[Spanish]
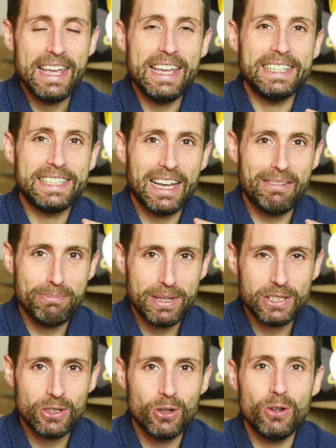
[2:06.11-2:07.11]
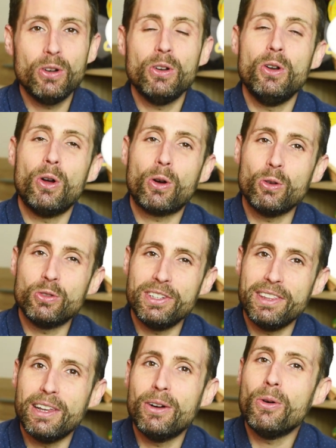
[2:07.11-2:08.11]
y se han visto, lo
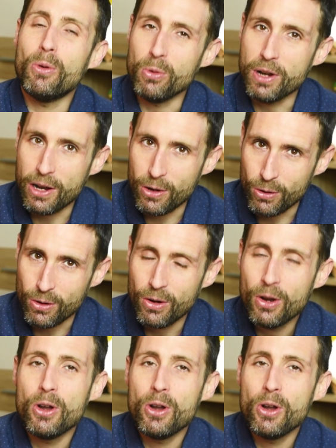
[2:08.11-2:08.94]
considero un error.